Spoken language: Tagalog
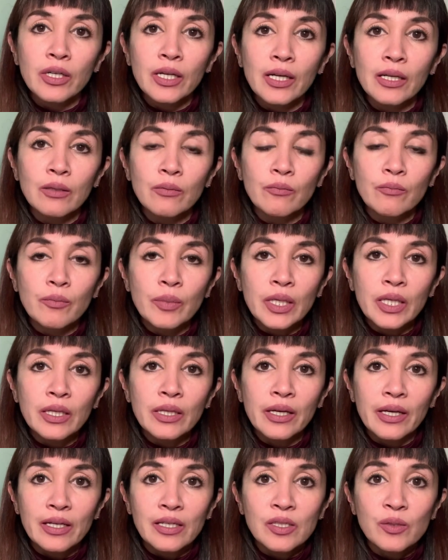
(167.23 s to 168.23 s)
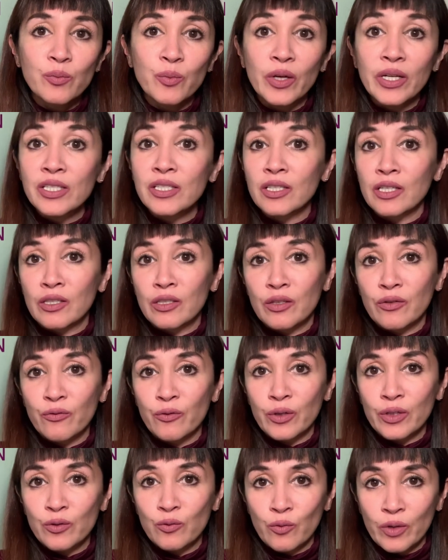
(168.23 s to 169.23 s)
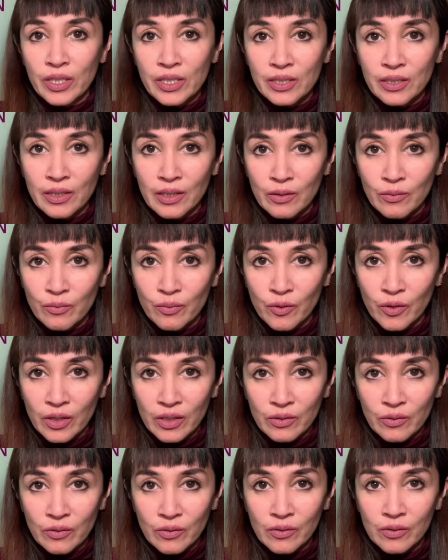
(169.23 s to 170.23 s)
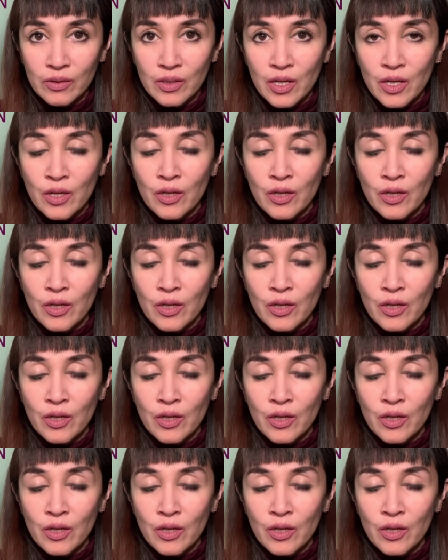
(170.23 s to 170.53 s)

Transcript: can be expressed in different ways din po, ano?